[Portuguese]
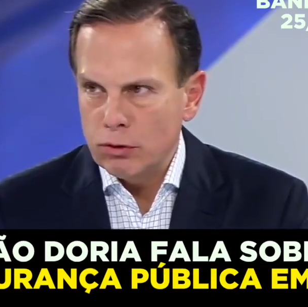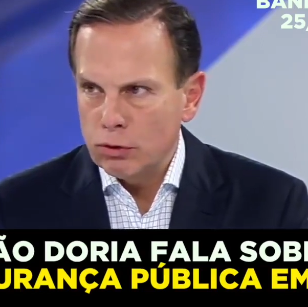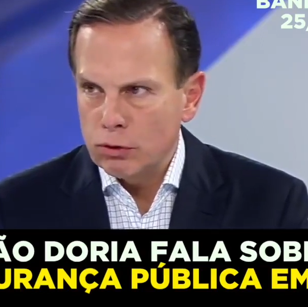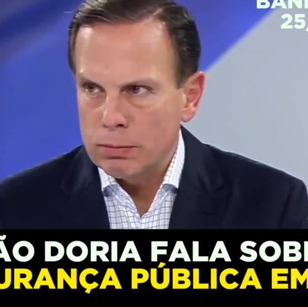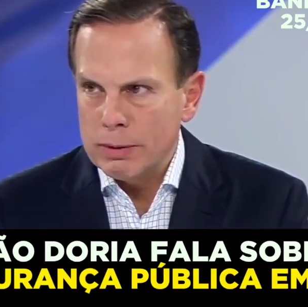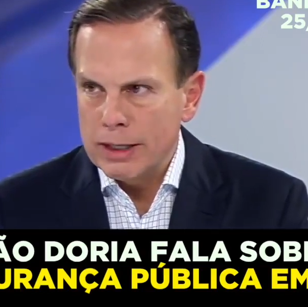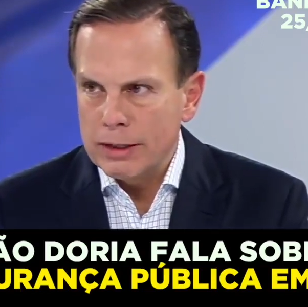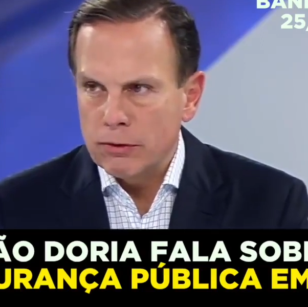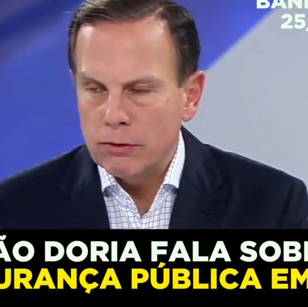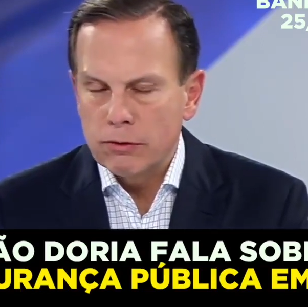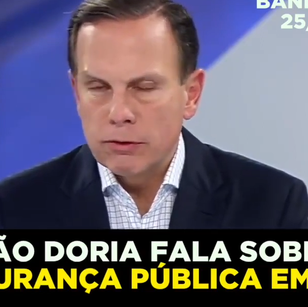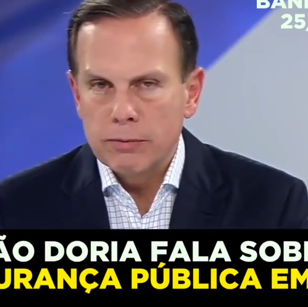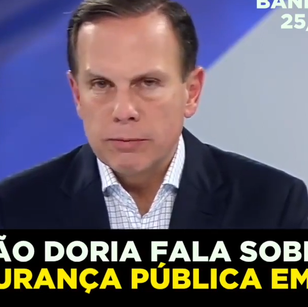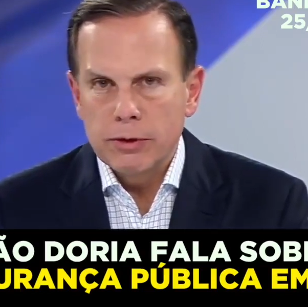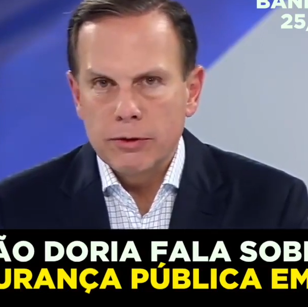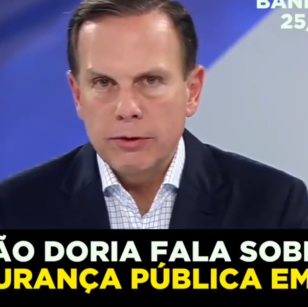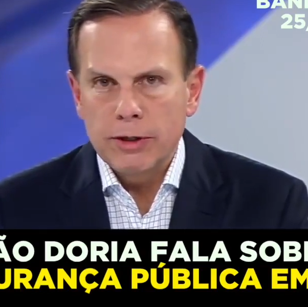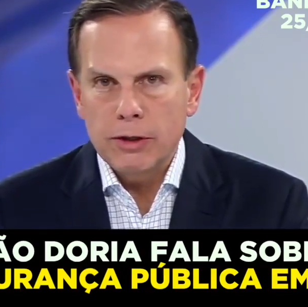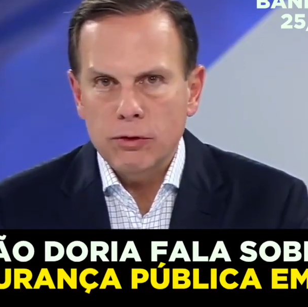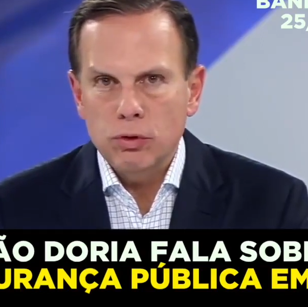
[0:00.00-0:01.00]
Os países
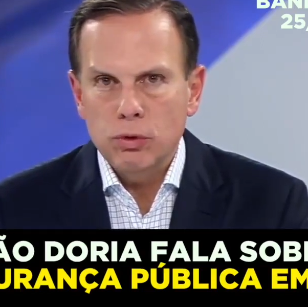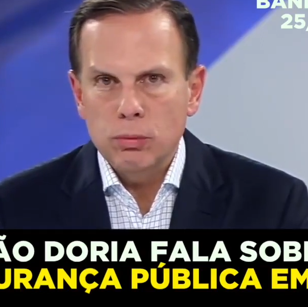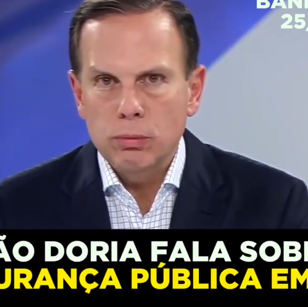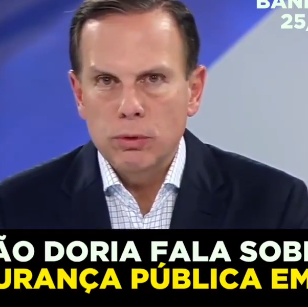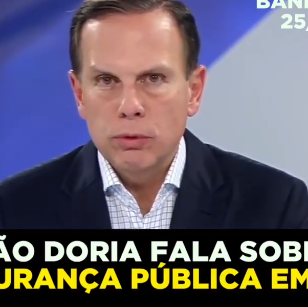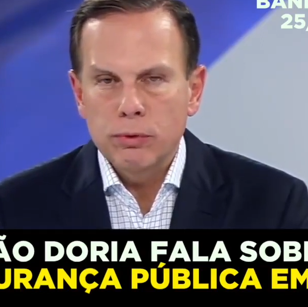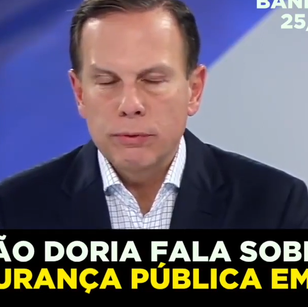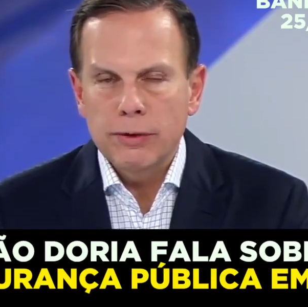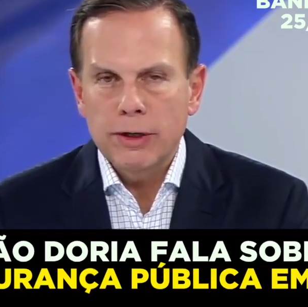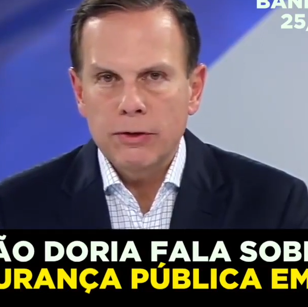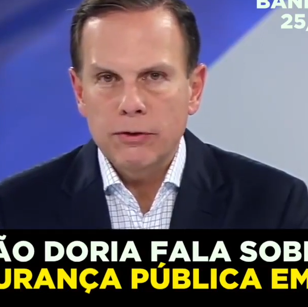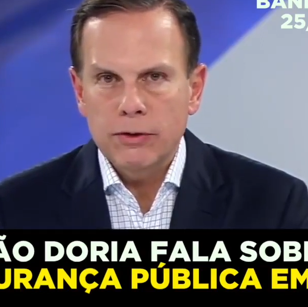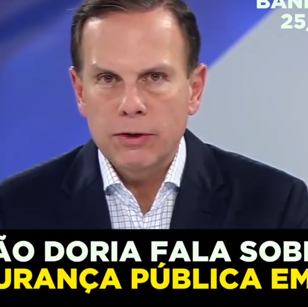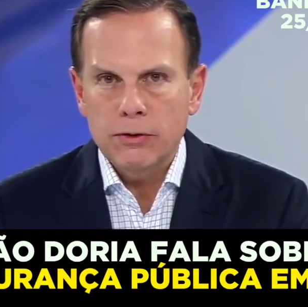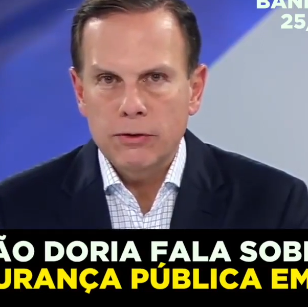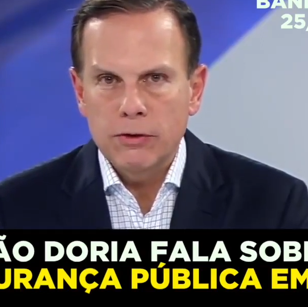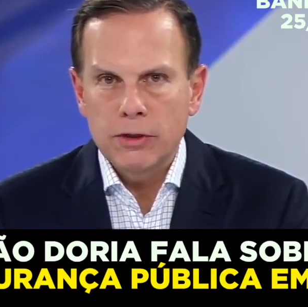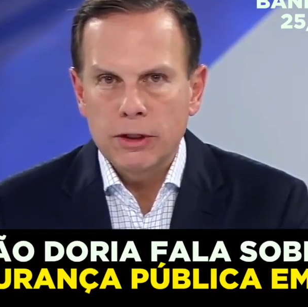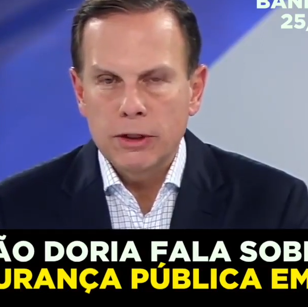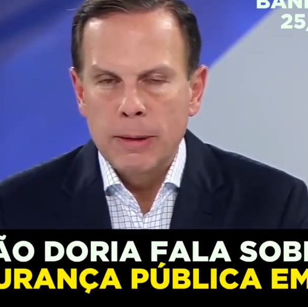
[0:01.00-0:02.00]
civilizados do mundo fazem
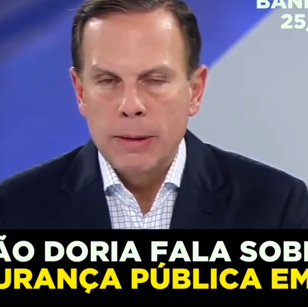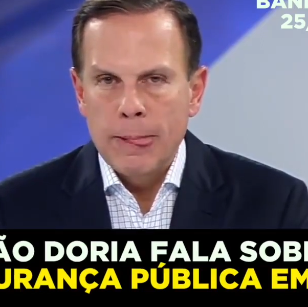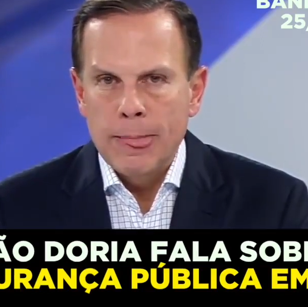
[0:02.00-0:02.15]
assim.